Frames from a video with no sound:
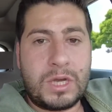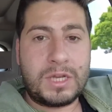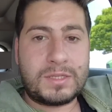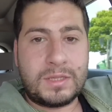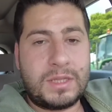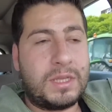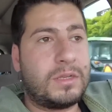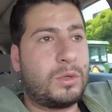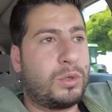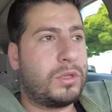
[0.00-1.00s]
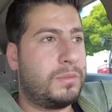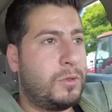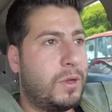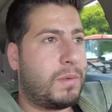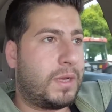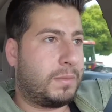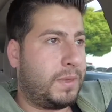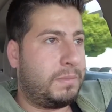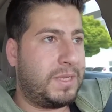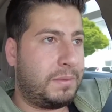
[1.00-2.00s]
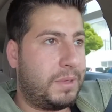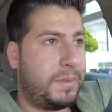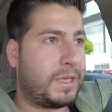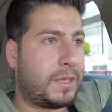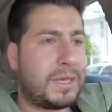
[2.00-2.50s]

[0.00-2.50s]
karşısında değerini koruyabiliyor ama arabaya binebilmek,